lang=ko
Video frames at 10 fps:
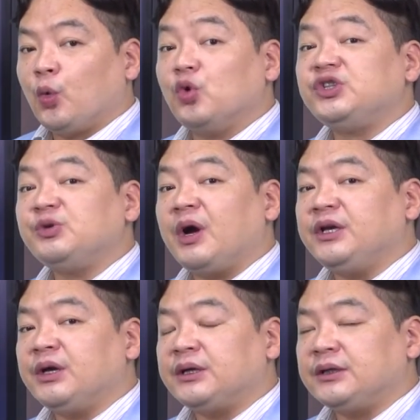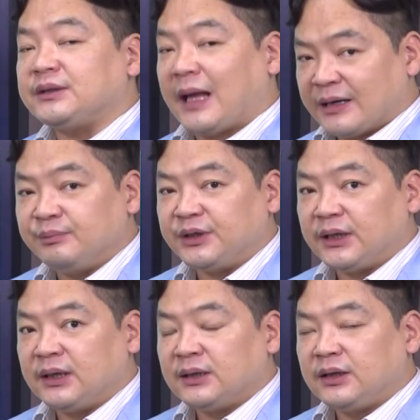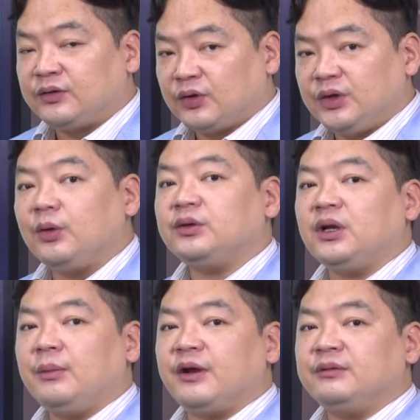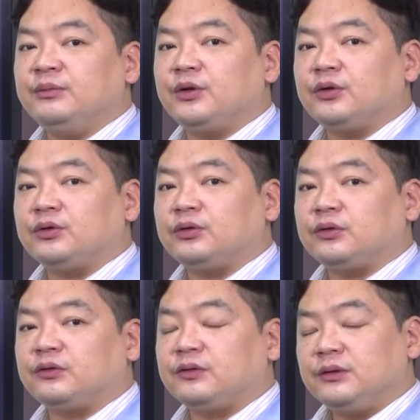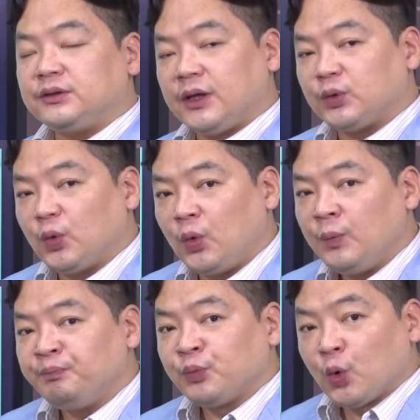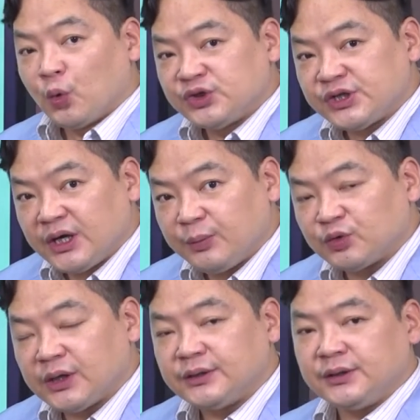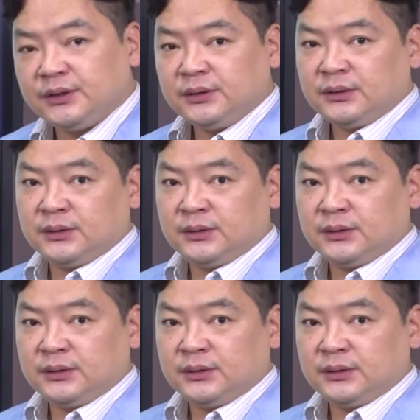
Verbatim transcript: OCY와는 다릅니다. 그래서 1월 달에 말씀드렸 던 봤을 때도 OCI보다는